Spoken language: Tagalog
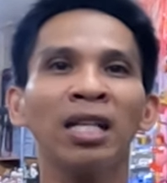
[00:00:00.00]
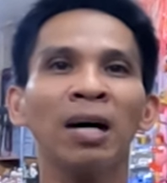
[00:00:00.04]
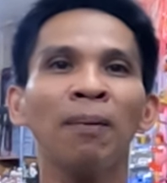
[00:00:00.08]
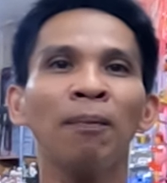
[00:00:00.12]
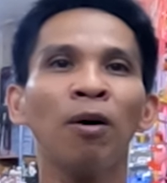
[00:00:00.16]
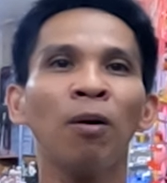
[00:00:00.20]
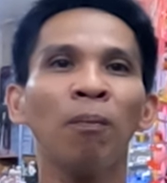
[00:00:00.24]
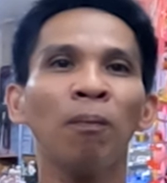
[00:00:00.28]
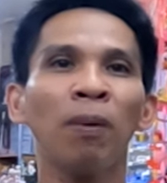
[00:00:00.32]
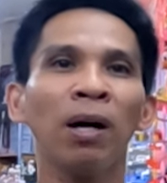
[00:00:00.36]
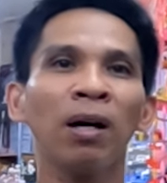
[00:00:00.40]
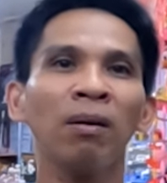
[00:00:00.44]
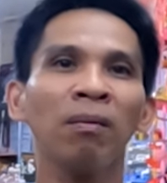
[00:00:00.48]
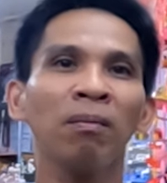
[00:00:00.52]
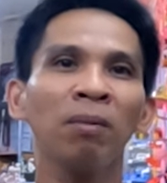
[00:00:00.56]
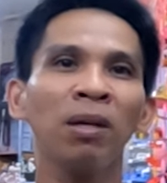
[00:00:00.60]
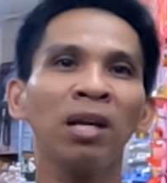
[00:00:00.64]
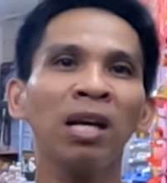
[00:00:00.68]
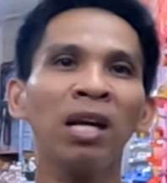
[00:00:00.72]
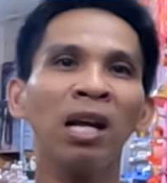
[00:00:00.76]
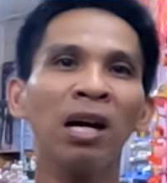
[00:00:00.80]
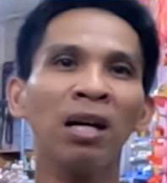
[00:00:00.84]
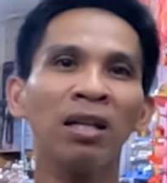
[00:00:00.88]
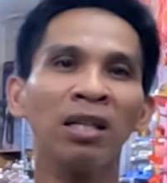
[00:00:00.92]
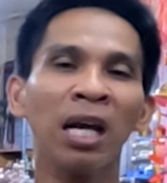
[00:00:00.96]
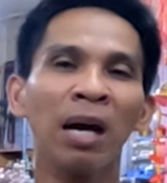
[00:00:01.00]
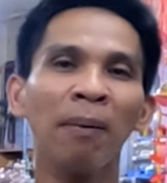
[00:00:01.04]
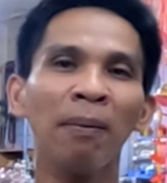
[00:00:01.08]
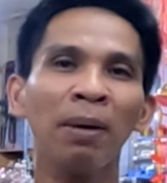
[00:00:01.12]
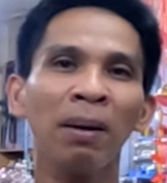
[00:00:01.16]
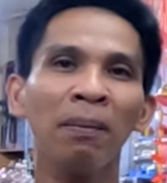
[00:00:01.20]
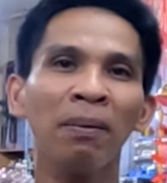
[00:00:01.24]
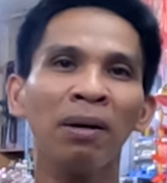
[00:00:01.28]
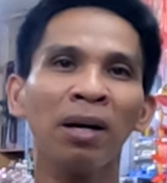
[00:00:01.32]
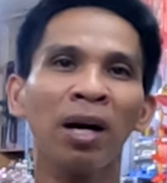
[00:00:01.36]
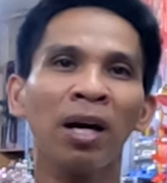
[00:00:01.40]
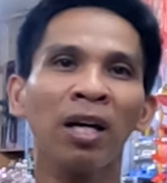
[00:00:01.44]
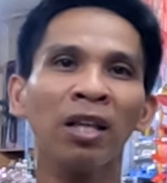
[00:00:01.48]
Example, pag binila,
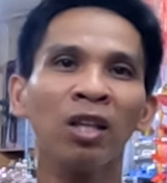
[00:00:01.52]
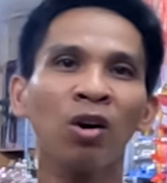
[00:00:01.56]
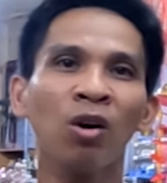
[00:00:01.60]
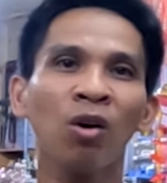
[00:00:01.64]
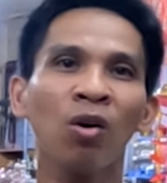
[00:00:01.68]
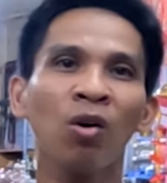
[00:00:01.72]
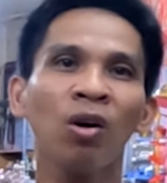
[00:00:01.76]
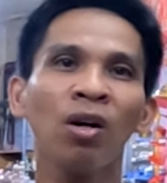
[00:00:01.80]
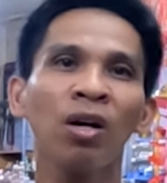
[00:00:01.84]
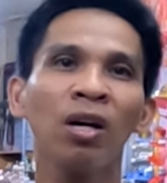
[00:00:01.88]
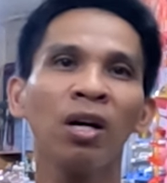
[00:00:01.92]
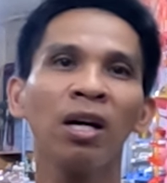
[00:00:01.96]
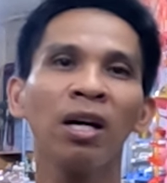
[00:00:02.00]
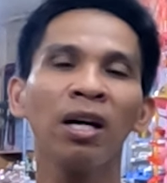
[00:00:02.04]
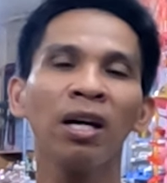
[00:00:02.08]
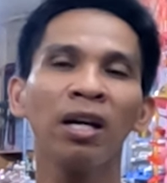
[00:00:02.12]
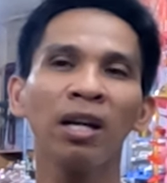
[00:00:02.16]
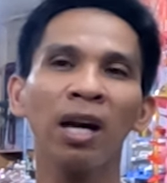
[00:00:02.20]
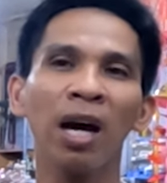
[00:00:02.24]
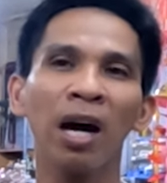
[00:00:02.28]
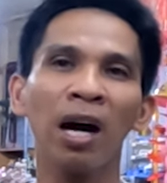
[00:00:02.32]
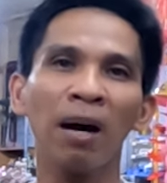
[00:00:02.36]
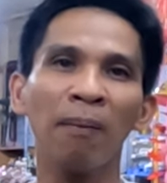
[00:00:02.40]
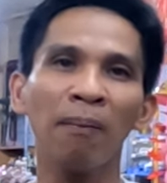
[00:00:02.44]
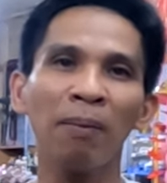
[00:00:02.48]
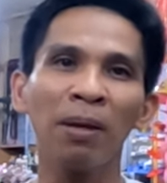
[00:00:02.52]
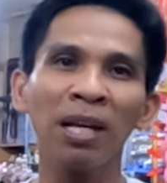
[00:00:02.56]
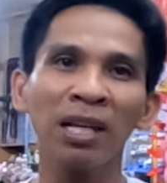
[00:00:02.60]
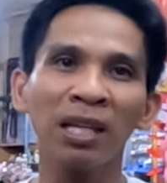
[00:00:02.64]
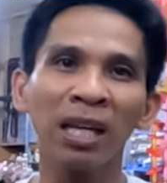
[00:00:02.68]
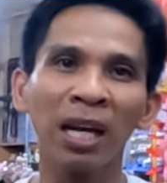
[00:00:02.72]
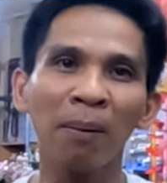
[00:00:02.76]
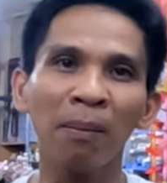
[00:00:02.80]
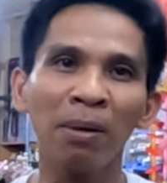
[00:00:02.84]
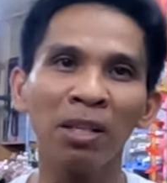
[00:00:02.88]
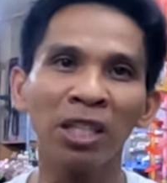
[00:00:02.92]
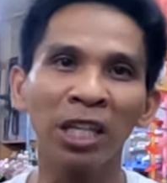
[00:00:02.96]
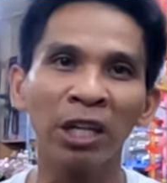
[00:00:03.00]
sinabi namin nga ito, uh,
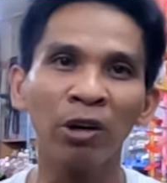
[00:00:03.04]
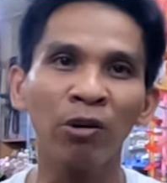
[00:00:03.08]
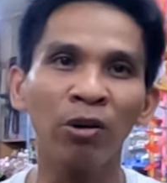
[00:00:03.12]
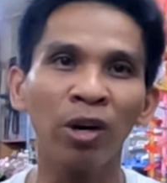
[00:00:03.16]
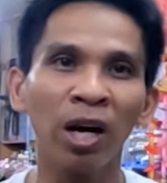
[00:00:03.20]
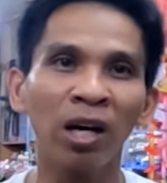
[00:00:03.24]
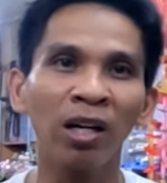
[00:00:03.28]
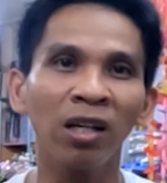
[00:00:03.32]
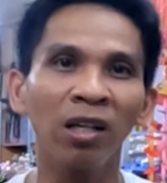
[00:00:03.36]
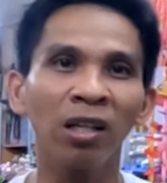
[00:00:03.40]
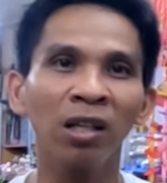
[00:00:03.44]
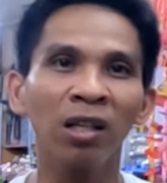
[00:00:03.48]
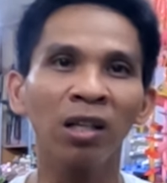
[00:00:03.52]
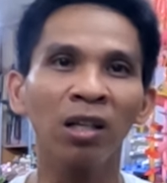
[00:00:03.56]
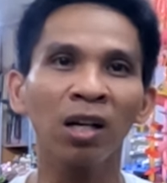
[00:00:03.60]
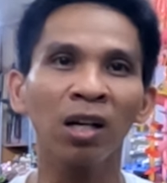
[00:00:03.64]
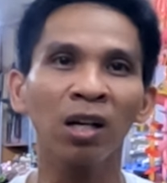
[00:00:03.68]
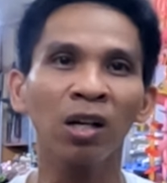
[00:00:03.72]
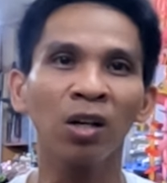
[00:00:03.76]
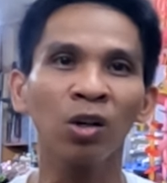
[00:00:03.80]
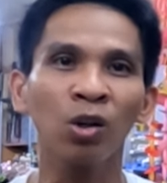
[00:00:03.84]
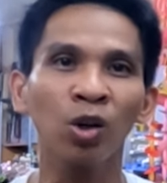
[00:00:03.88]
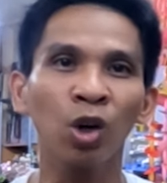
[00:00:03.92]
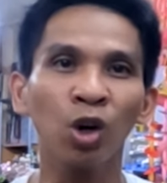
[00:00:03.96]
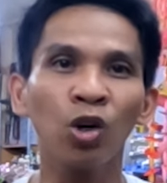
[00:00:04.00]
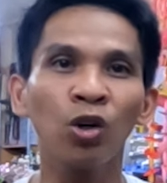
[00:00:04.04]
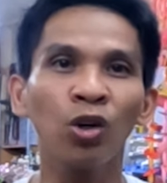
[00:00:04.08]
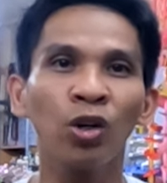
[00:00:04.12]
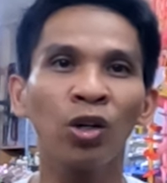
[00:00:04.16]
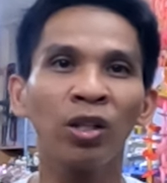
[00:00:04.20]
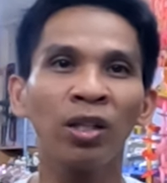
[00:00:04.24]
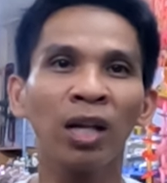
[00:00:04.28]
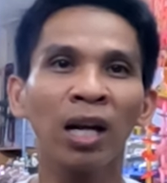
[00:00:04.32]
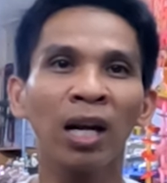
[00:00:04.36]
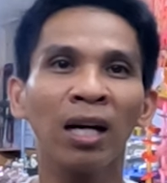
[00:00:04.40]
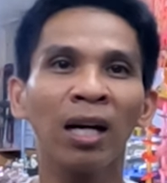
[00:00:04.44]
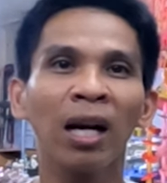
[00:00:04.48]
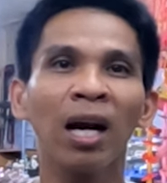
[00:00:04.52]
bininta namin sa iyo ng good
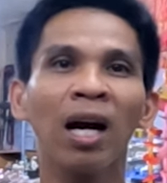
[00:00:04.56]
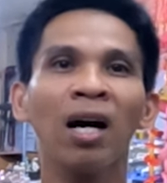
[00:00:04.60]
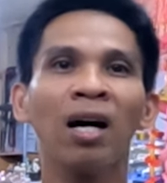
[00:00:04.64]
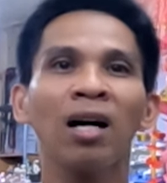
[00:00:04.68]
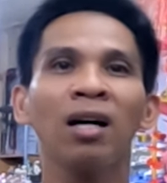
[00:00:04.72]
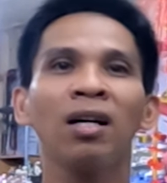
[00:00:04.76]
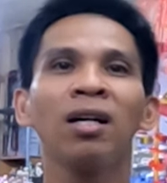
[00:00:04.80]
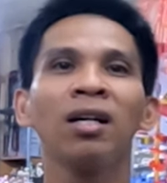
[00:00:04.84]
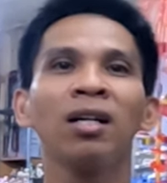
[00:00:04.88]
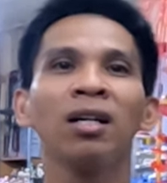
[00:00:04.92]
talaga.